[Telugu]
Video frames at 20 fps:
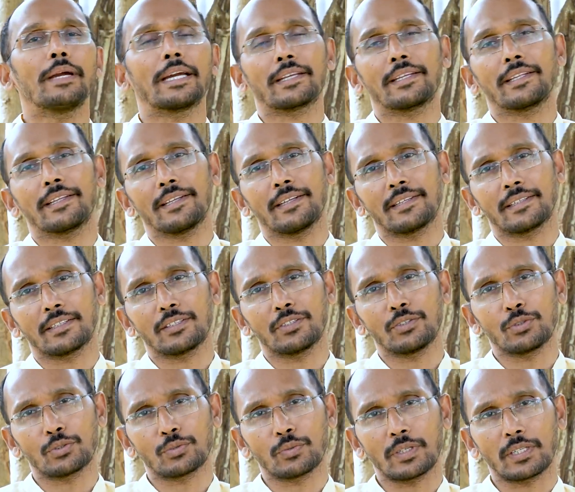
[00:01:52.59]
బ్యాక్టీరియా అంటారు
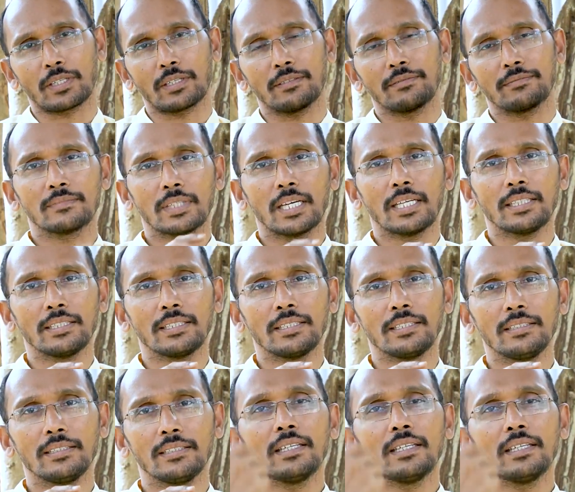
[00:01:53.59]
యూజువల్గా అది